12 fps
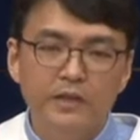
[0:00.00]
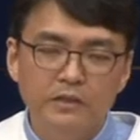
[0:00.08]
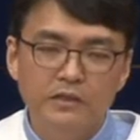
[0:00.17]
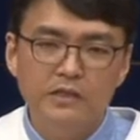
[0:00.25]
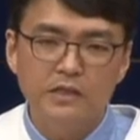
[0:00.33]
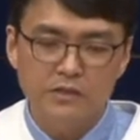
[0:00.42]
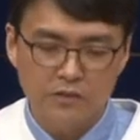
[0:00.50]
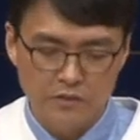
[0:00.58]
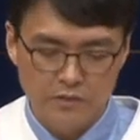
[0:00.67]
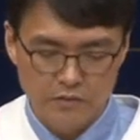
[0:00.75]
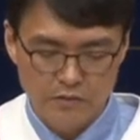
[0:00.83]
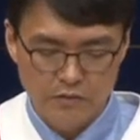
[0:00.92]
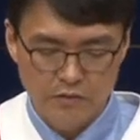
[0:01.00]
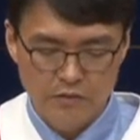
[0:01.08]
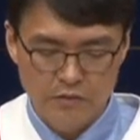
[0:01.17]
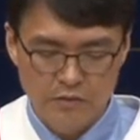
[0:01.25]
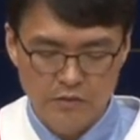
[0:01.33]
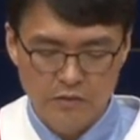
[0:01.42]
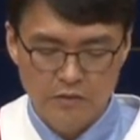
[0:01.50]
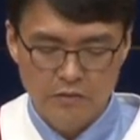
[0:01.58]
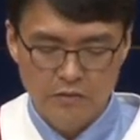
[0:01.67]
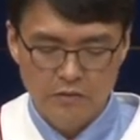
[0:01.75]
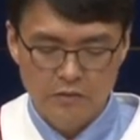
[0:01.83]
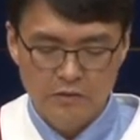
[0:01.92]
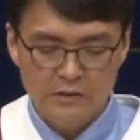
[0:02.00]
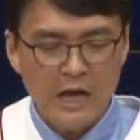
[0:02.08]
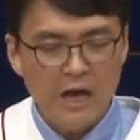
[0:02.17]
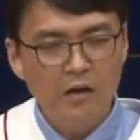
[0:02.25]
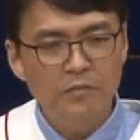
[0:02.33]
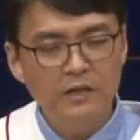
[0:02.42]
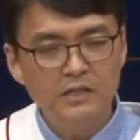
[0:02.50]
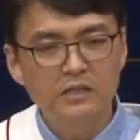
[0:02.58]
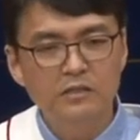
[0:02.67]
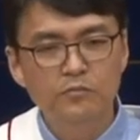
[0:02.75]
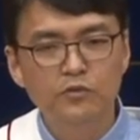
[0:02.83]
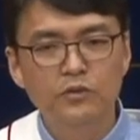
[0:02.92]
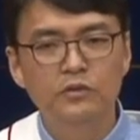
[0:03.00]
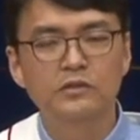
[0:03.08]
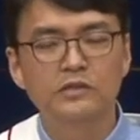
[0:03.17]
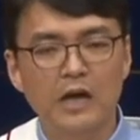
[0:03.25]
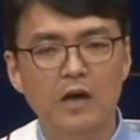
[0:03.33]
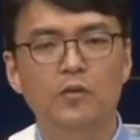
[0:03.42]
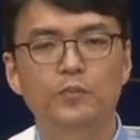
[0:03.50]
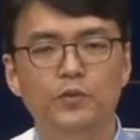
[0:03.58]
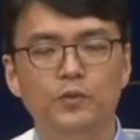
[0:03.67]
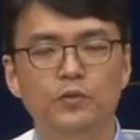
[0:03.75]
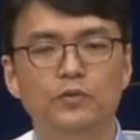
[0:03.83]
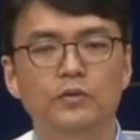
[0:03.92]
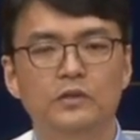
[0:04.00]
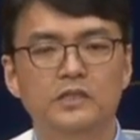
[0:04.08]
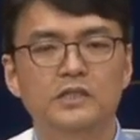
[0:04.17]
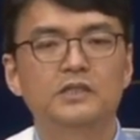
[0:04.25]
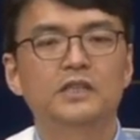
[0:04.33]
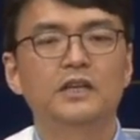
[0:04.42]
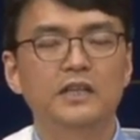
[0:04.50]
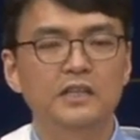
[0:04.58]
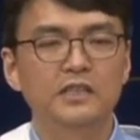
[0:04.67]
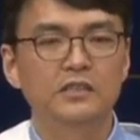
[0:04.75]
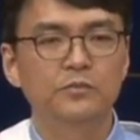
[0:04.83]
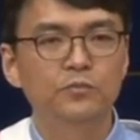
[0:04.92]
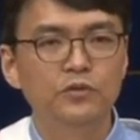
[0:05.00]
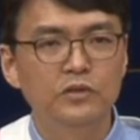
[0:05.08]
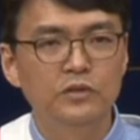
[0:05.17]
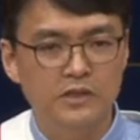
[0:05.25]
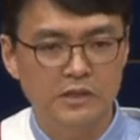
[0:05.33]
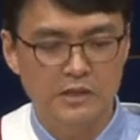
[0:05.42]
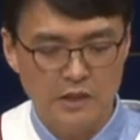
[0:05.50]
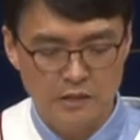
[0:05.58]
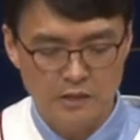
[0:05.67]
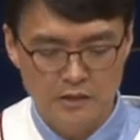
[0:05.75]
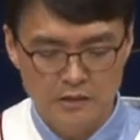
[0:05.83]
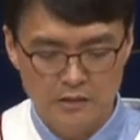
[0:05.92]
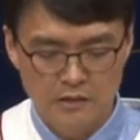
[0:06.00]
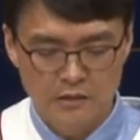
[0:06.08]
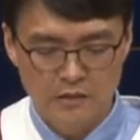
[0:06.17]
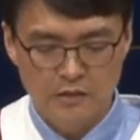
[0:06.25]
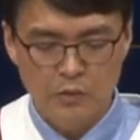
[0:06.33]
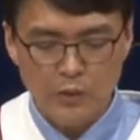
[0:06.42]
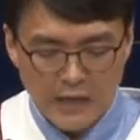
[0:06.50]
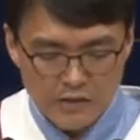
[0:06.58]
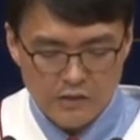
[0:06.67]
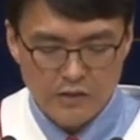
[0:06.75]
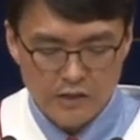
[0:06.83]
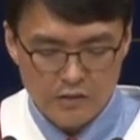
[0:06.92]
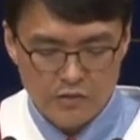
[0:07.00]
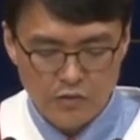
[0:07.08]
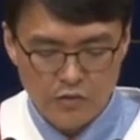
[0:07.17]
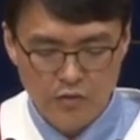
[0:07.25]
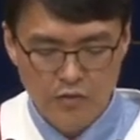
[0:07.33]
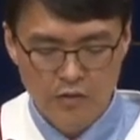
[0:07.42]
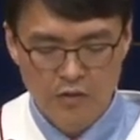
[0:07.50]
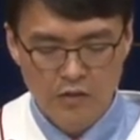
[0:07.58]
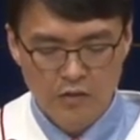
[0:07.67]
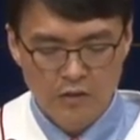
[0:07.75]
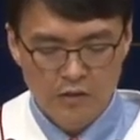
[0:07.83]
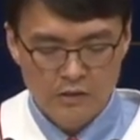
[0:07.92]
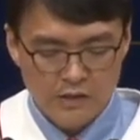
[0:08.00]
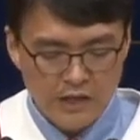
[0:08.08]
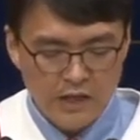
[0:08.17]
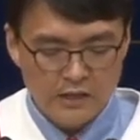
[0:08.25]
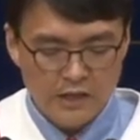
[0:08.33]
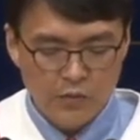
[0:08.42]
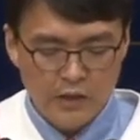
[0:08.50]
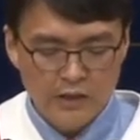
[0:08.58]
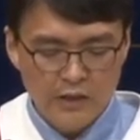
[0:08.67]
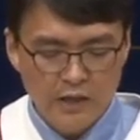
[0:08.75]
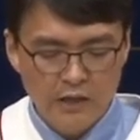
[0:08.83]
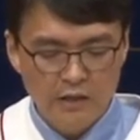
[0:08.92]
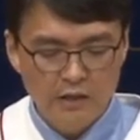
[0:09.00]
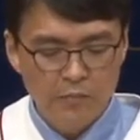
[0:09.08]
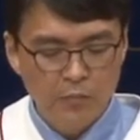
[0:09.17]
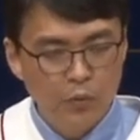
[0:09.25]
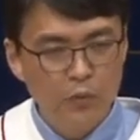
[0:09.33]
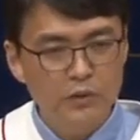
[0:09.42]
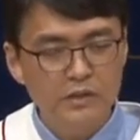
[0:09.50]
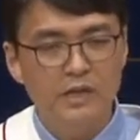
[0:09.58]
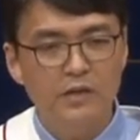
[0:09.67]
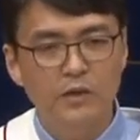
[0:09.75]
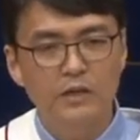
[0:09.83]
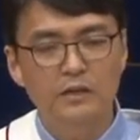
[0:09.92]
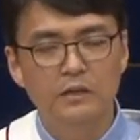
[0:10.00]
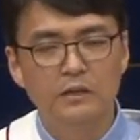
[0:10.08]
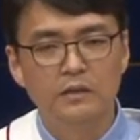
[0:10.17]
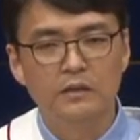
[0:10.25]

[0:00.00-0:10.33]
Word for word: 의지해서, 사업을 하시는 분들은 사업도, 직장 다니신 분들은 직장, 또 가정에서도 신앙생활이나 모든 생활을